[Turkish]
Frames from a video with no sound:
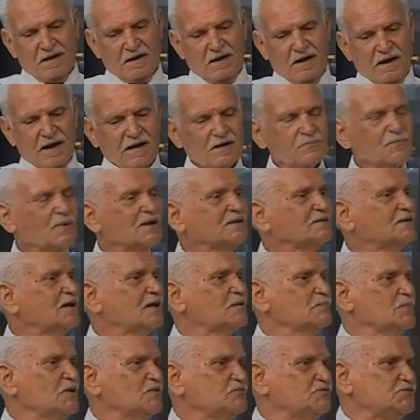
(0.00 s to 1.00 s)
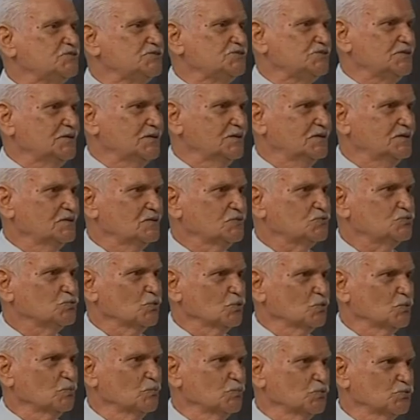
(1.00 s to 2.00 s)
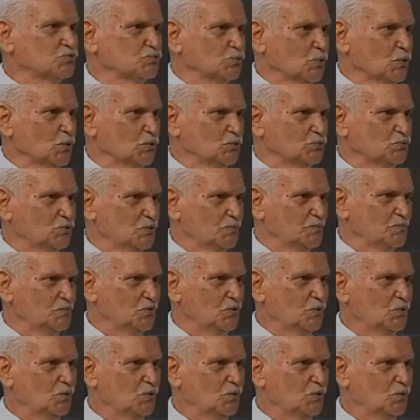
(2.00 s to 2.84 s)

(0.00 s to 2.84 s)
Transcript: Harmanlar Mevzisi sorumlusu oldum.